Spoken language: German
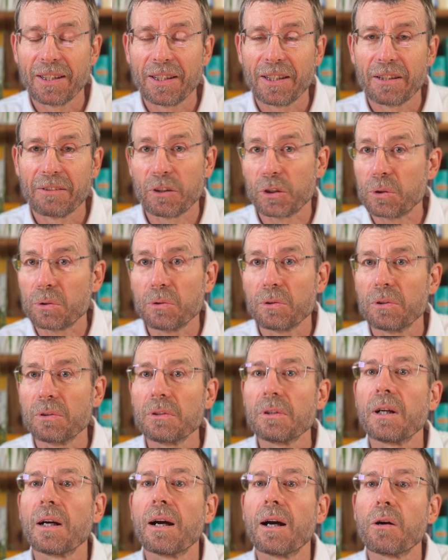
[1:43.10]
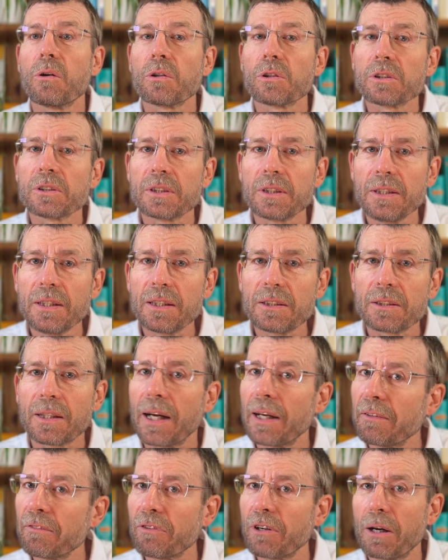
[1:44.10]
Versuchen auch Sie es
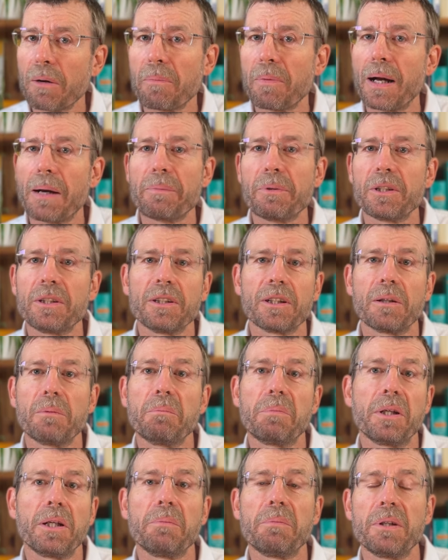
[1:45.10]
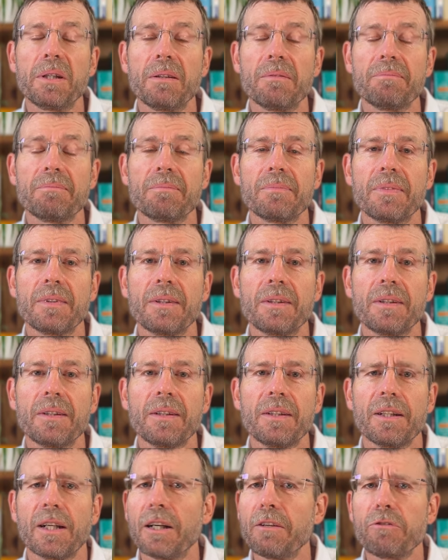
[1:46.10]
einfach mal mit Ihrem Baby.
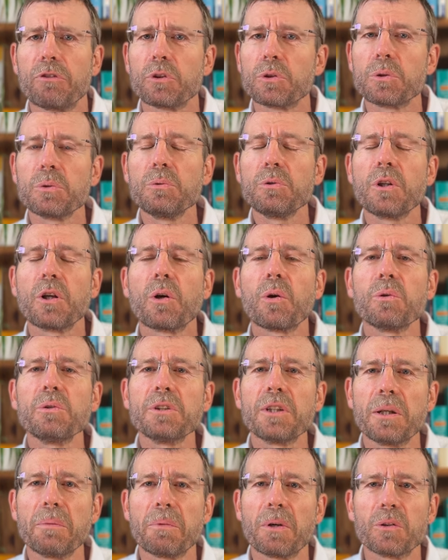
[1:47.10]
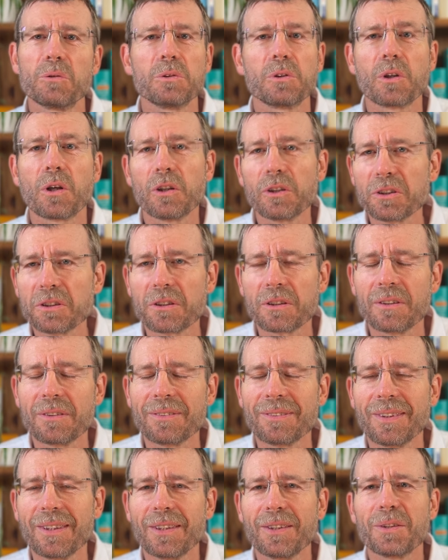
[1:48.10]
Ein Versuch lohnt immer und
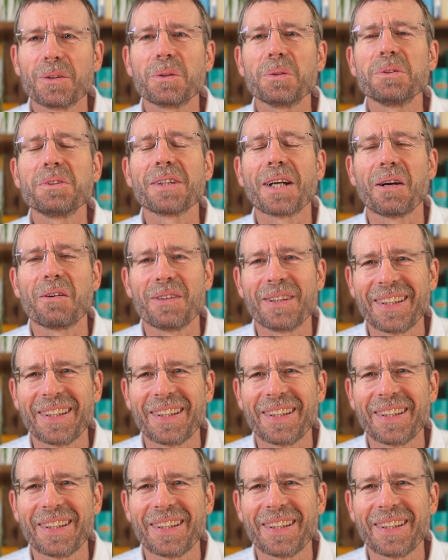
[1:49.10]
kosten tut's auch